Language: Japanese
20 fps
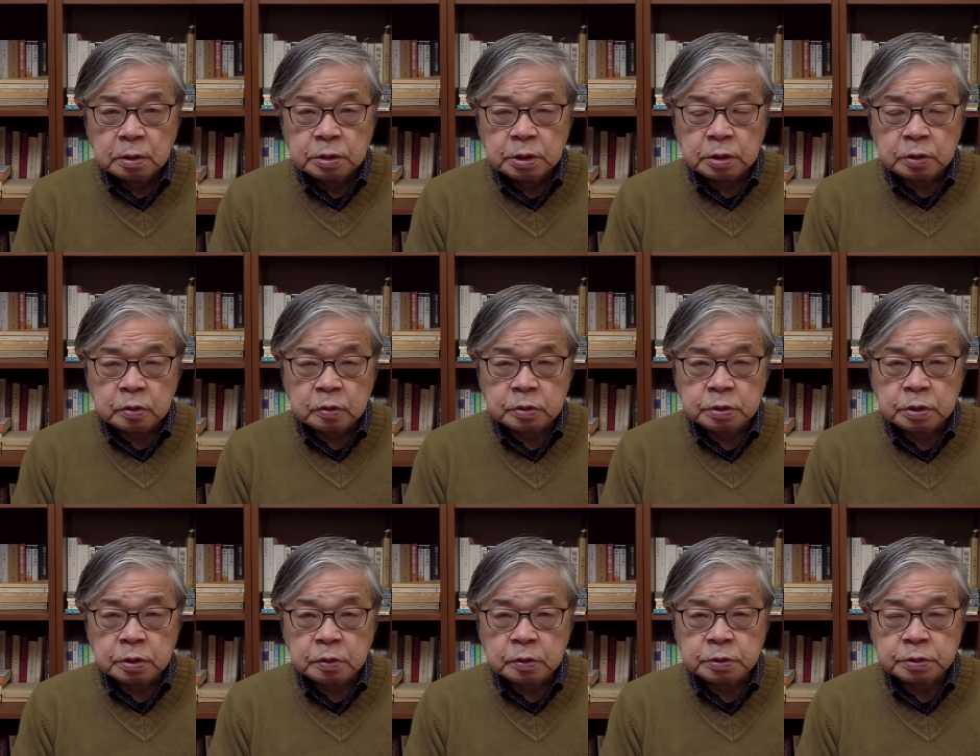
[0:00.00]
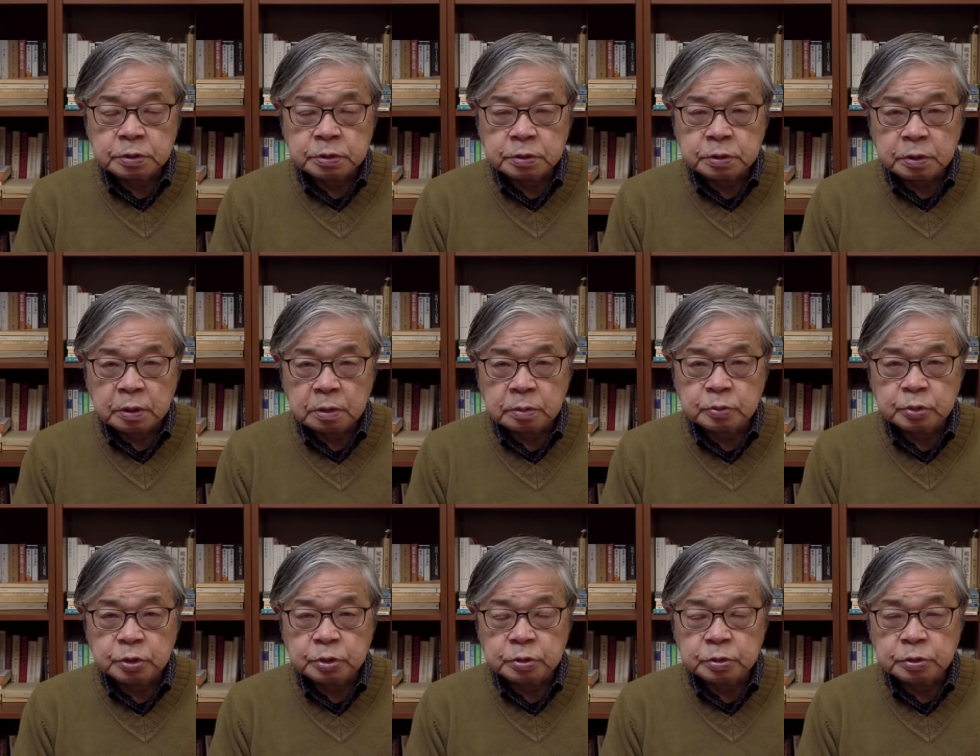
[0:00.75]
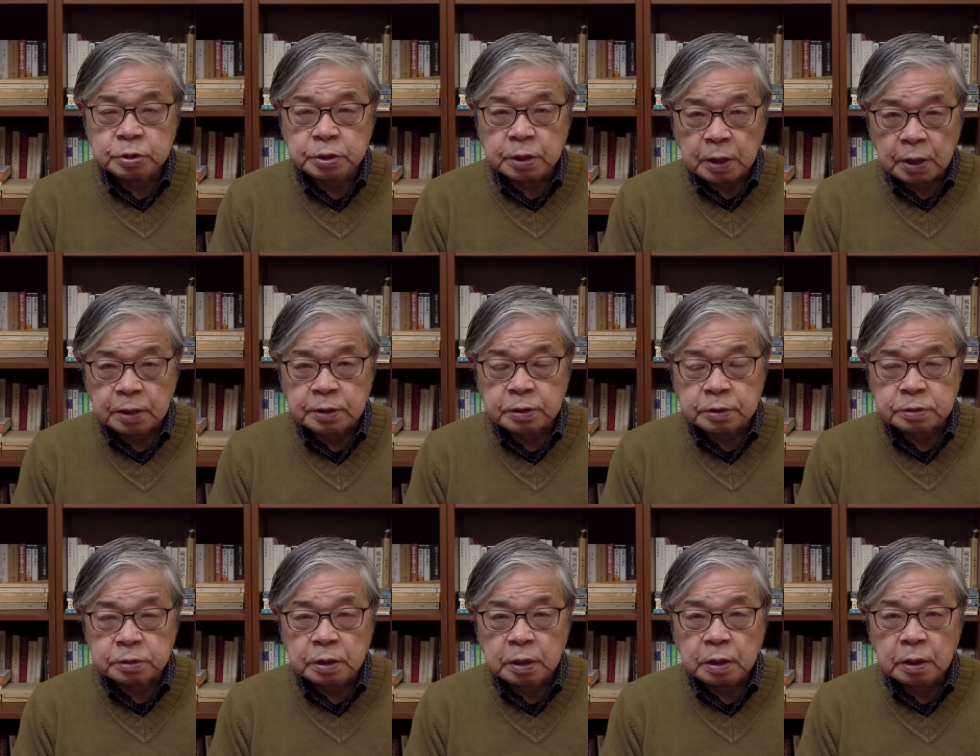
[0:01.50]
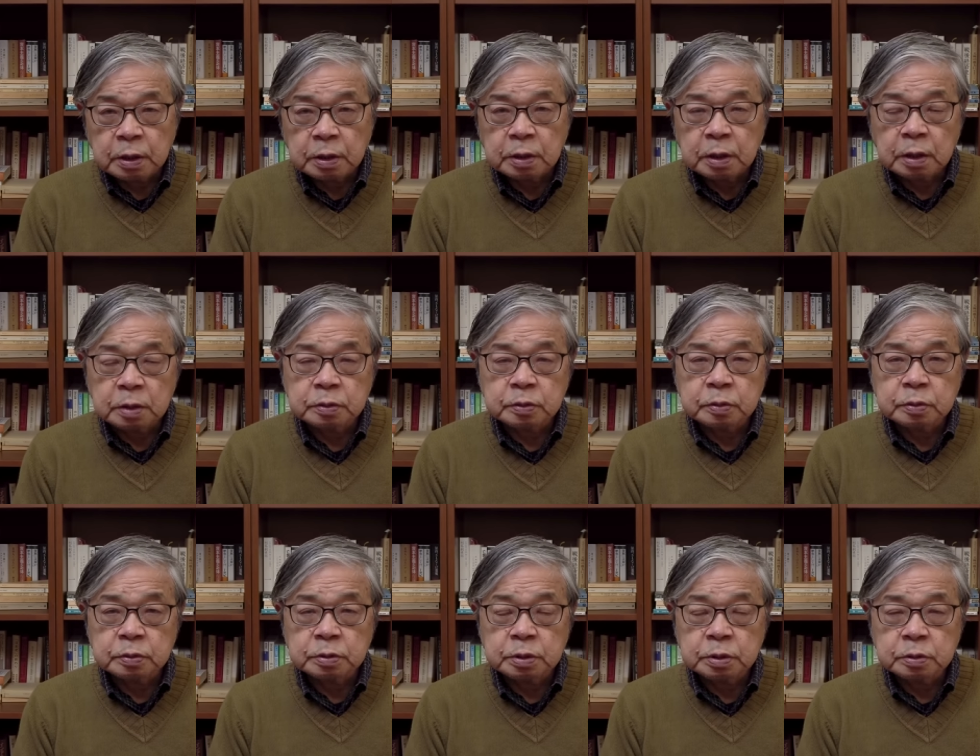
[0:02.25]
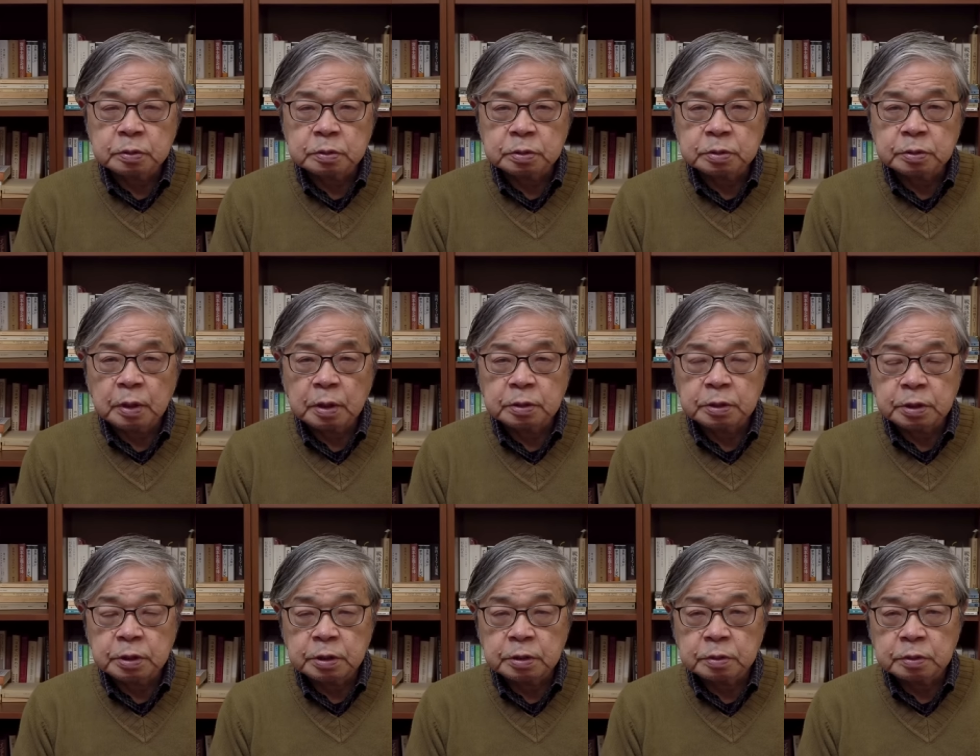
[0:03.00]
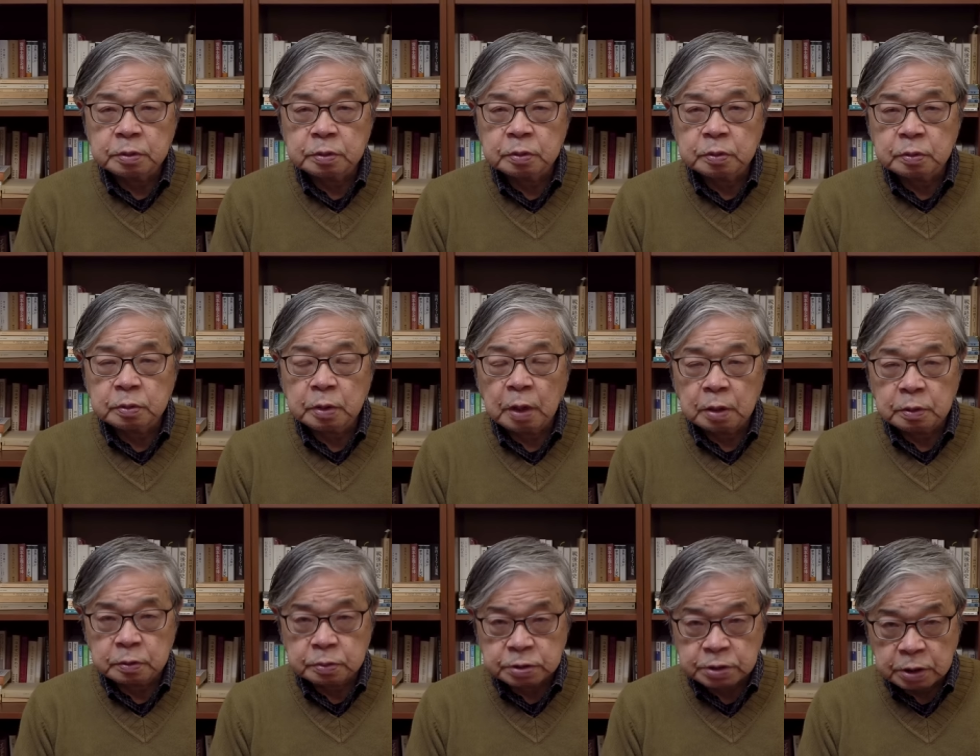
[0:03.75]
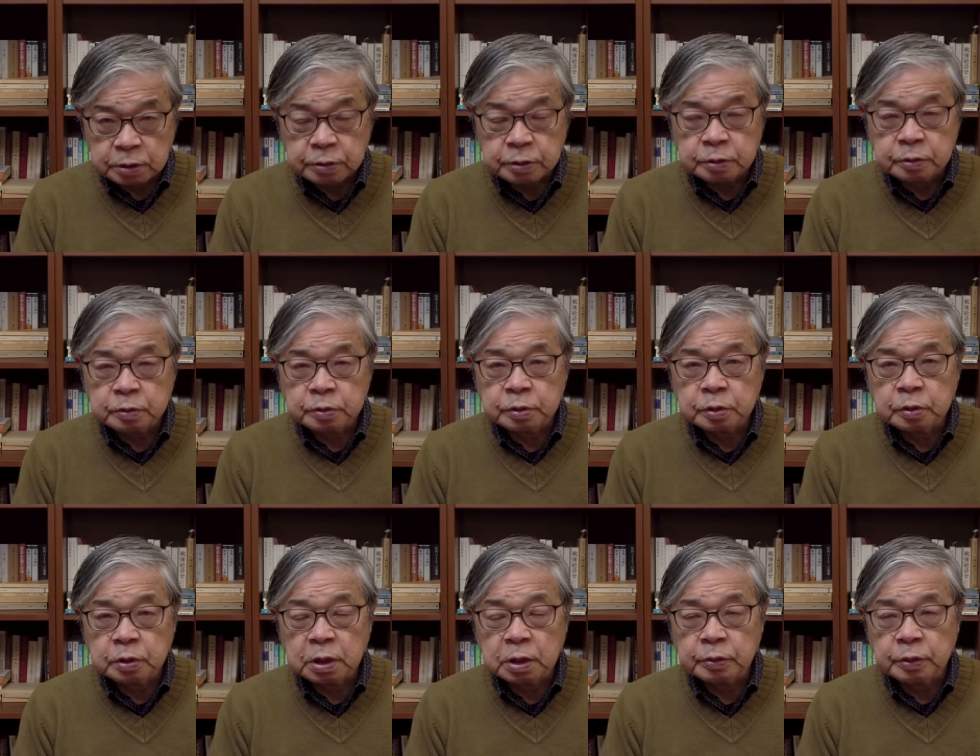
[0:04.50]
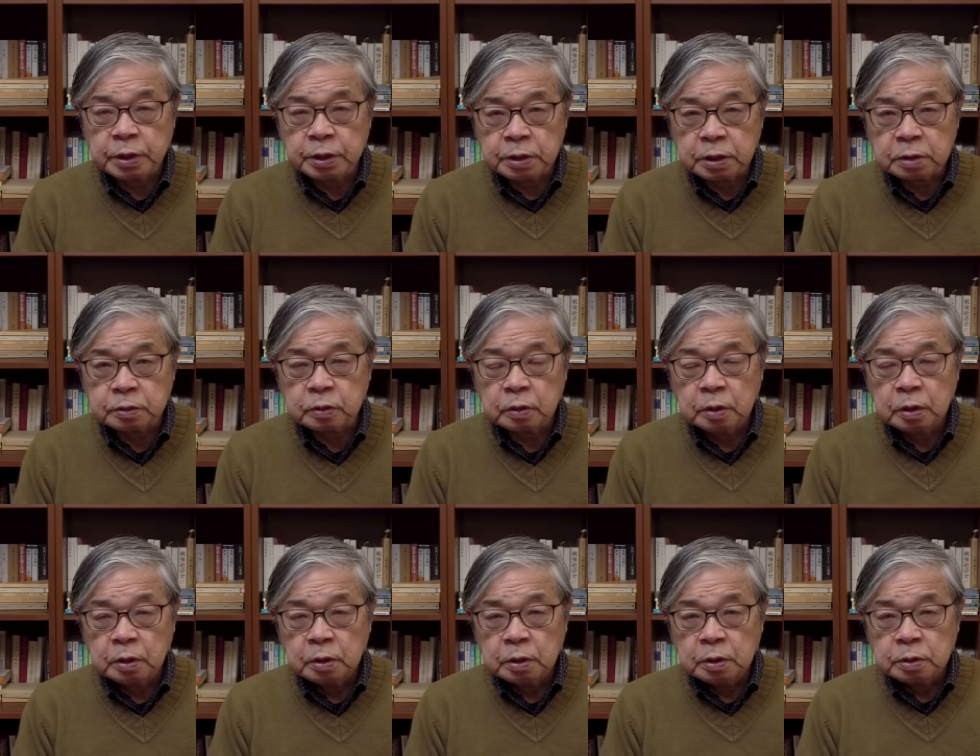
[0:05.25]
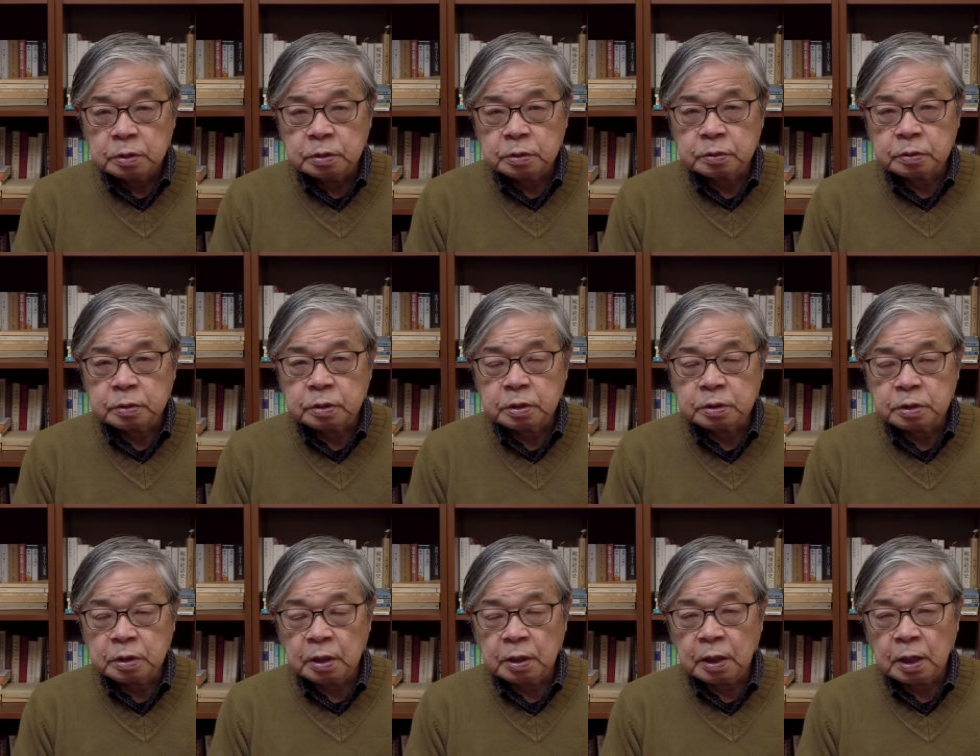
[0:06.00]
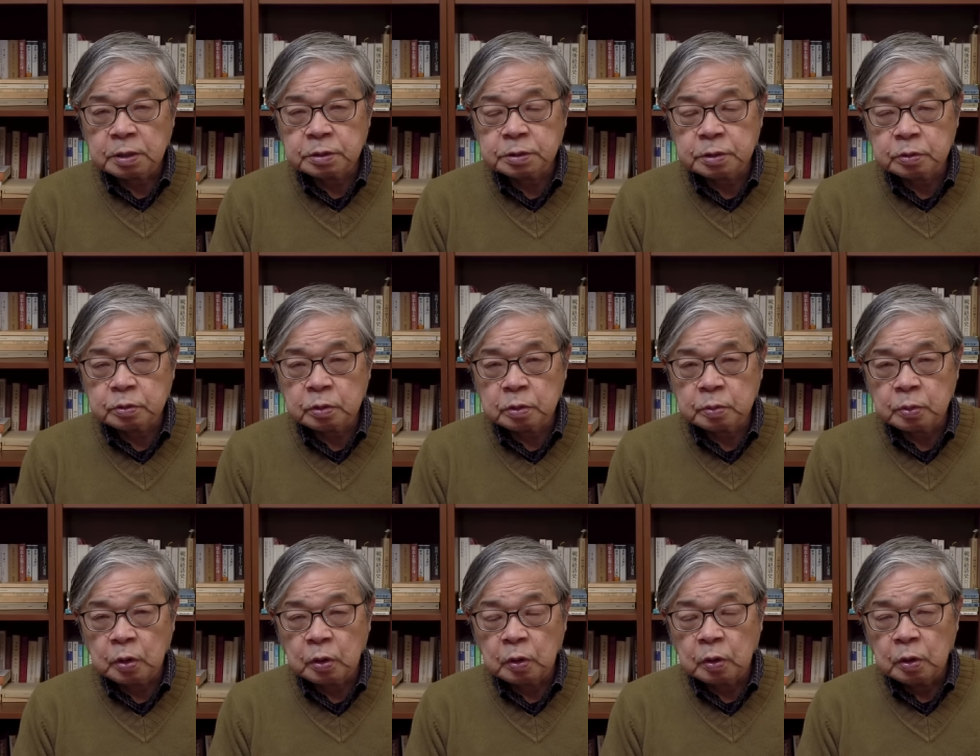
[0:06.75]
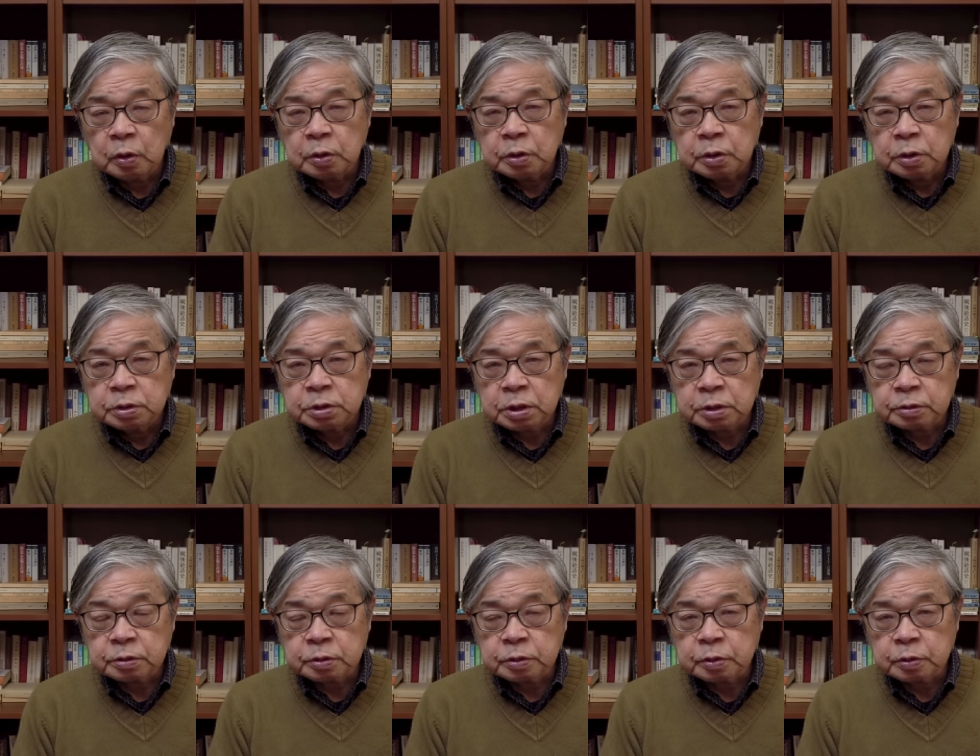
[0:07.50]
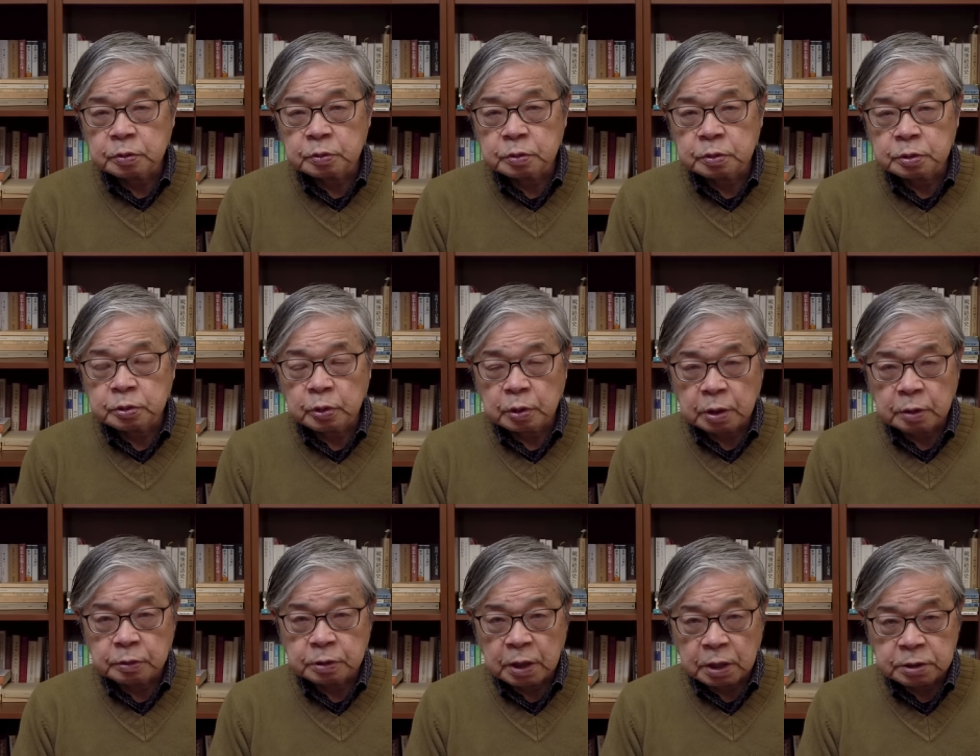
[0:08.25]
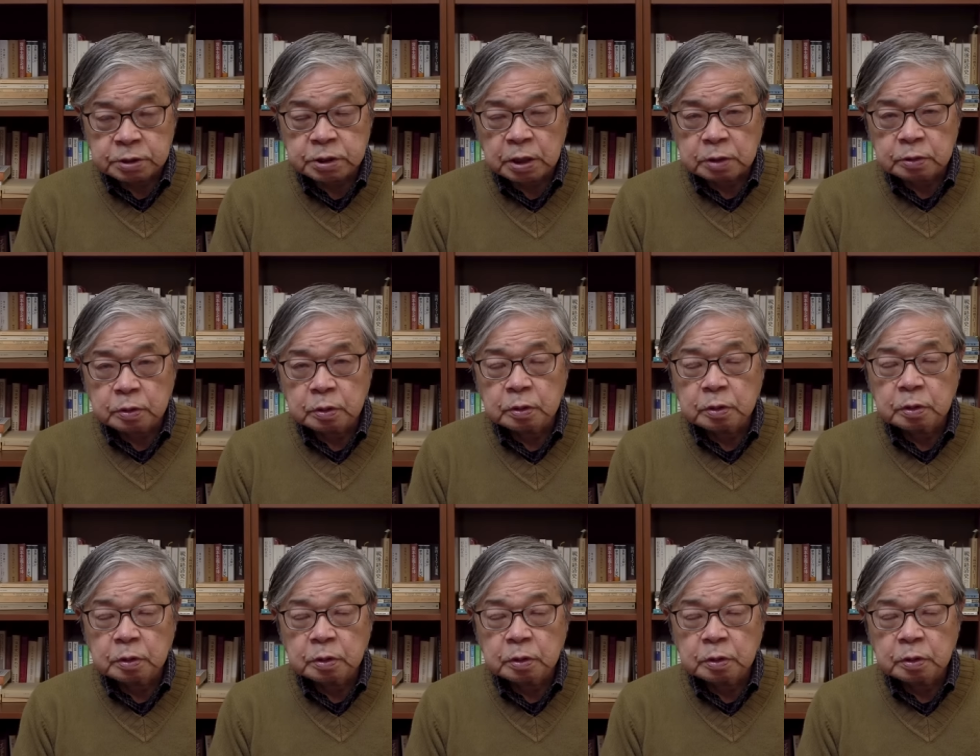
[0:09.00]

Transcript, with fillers: 日航機の方については矛盾してないんですね。あの、日航機は離陸の、あの、着陸の許可を得たと言っていて、管制塔も着陸用の許可を出したと